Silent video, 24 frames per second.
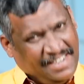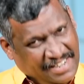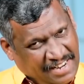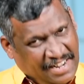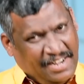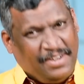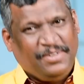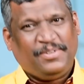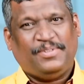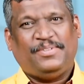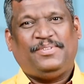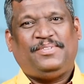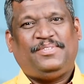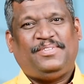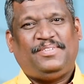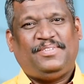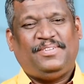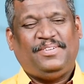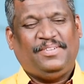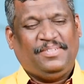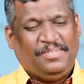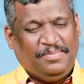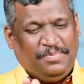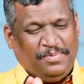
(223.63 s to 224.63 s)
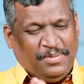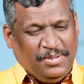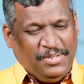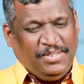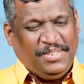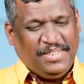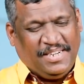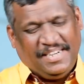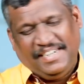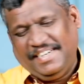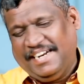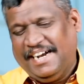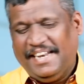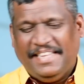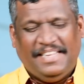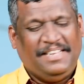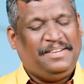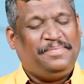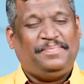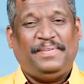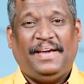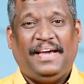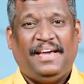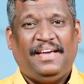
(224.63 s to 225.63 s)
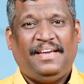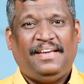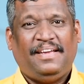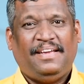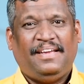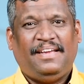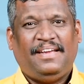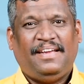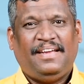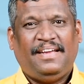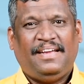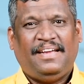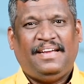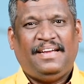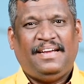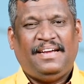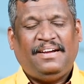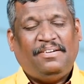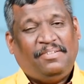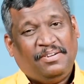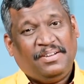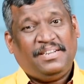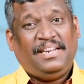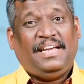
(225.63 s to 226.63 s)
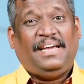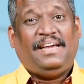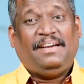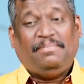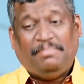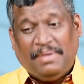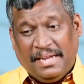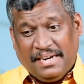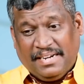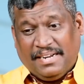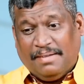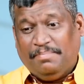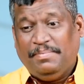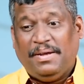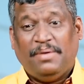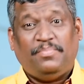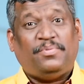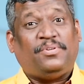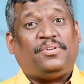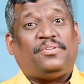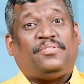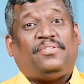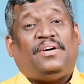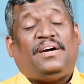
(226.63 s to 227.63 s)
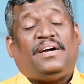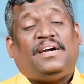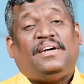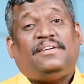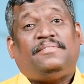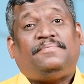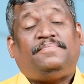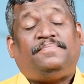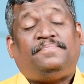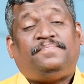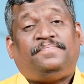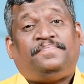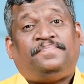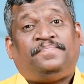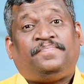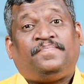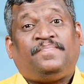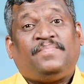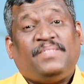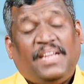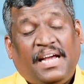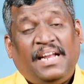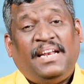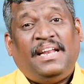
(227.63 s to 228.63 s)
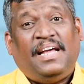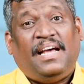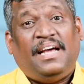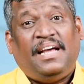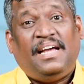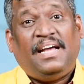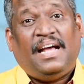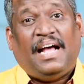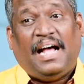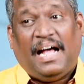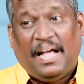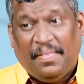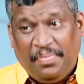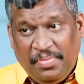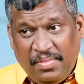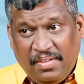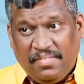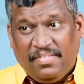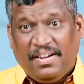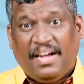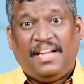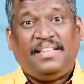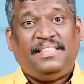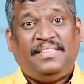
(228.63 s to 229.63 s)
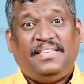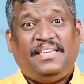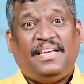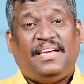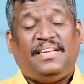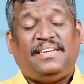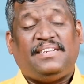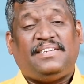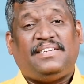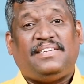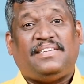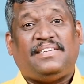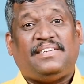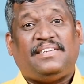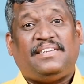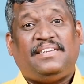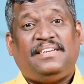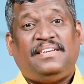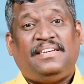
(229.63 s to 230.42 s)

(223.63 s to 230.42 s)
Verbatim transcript: நானும் புரிஞ்சுக்கிட்டு எழுதியிருப்பேன் உடனே மார்க் கம்மியாக போட்டுருவாங்க ஏன்னா அந்த வாத்தியாருக்கு